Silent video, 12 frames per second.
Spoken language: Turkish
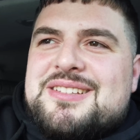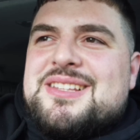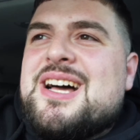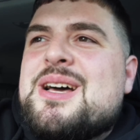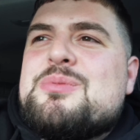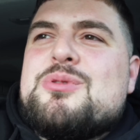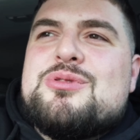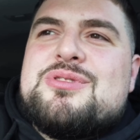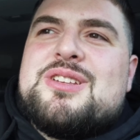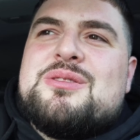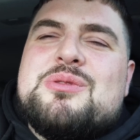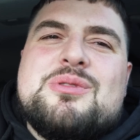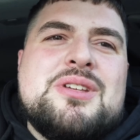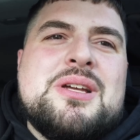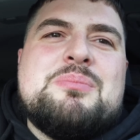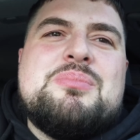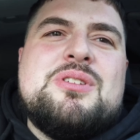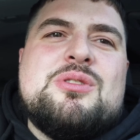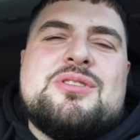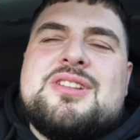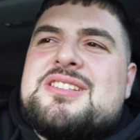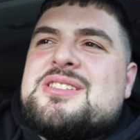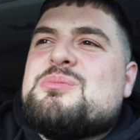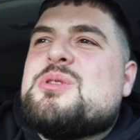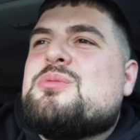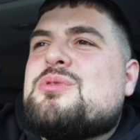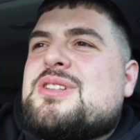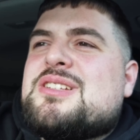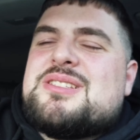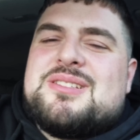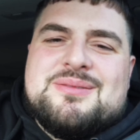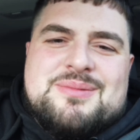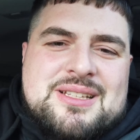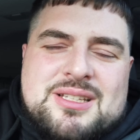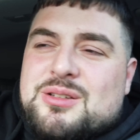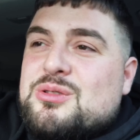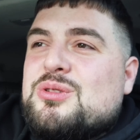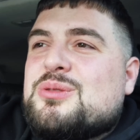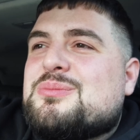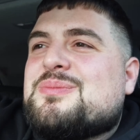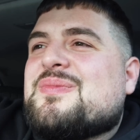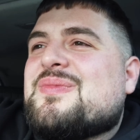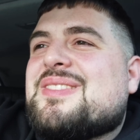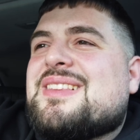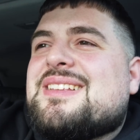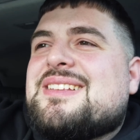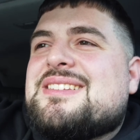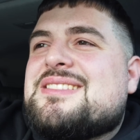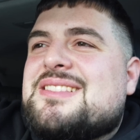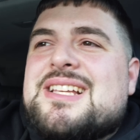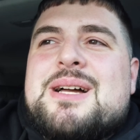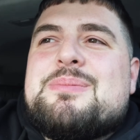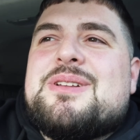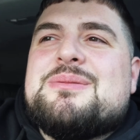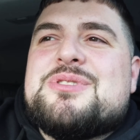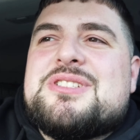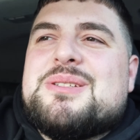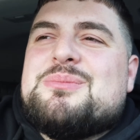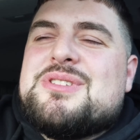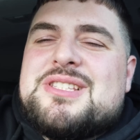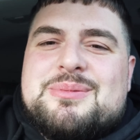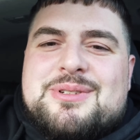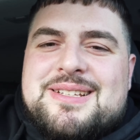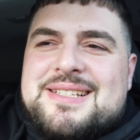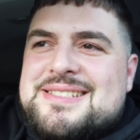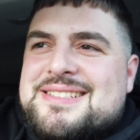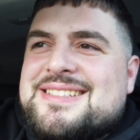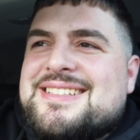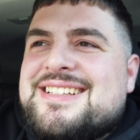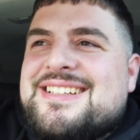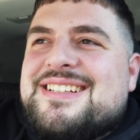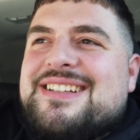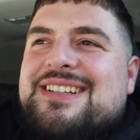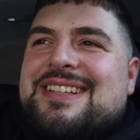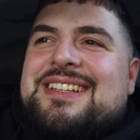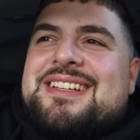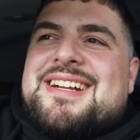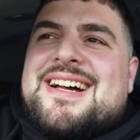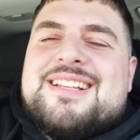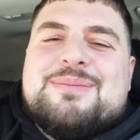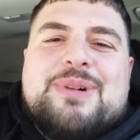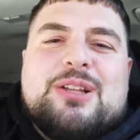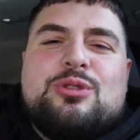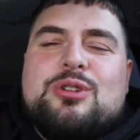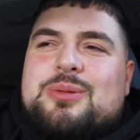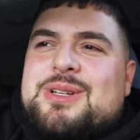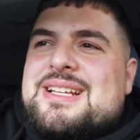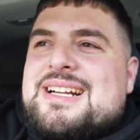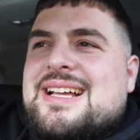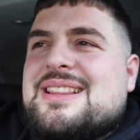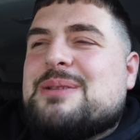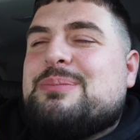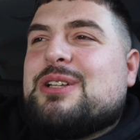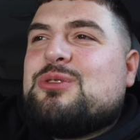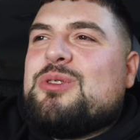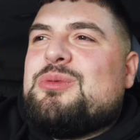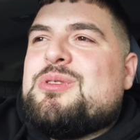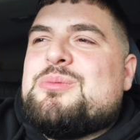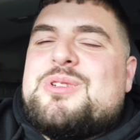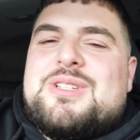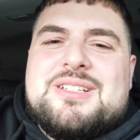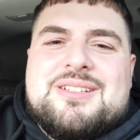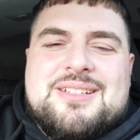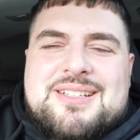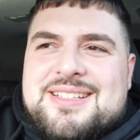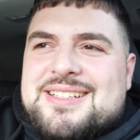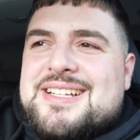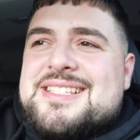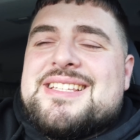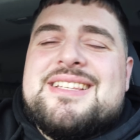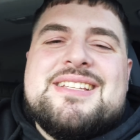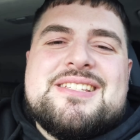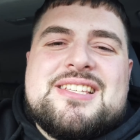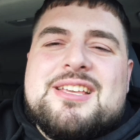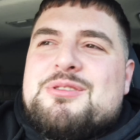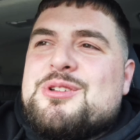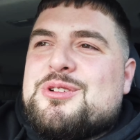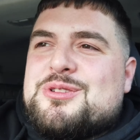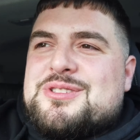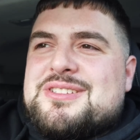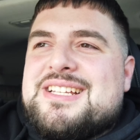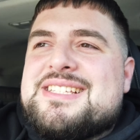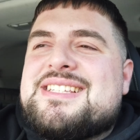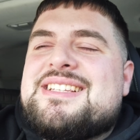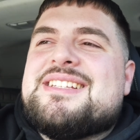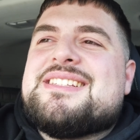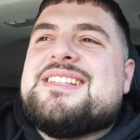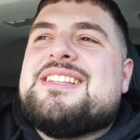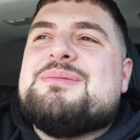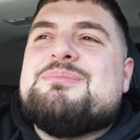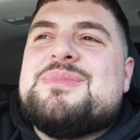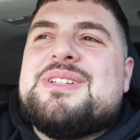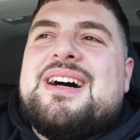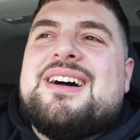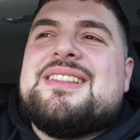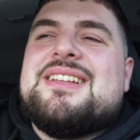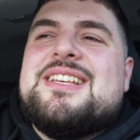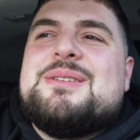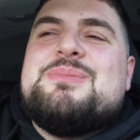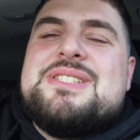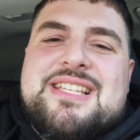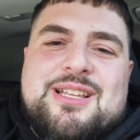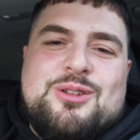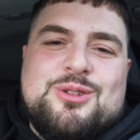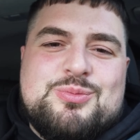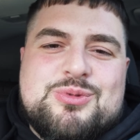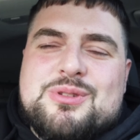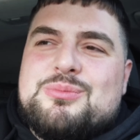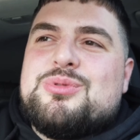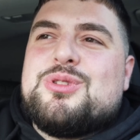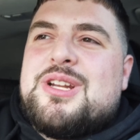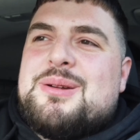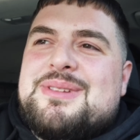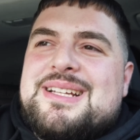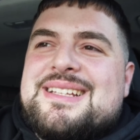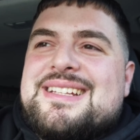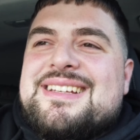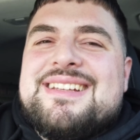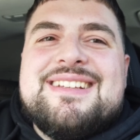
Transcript: Ne yapıyorsun sen diyor ya. Bir oradasın bir buradasın. Ben de diyorum ne yapalım işte biz de böyleyiz. Rahat batıyor böyle. Rahatlık batıyor biliyor musun? Böyle rezilliği seviyoruz. Rezillik dedim mi akla ilk biz geliyoruz bu, bu dönemlerde.